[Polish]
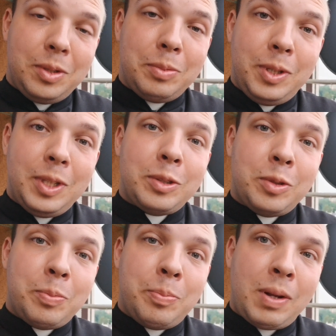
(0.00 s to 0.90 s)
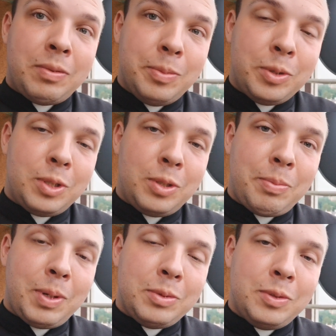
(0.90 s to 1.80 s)
bo jednak to prawo Boże, które
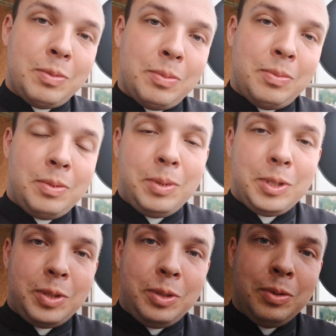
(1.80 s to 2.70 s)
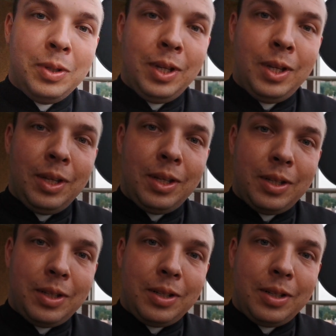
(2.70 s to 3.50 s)
Pan wymyślił, E,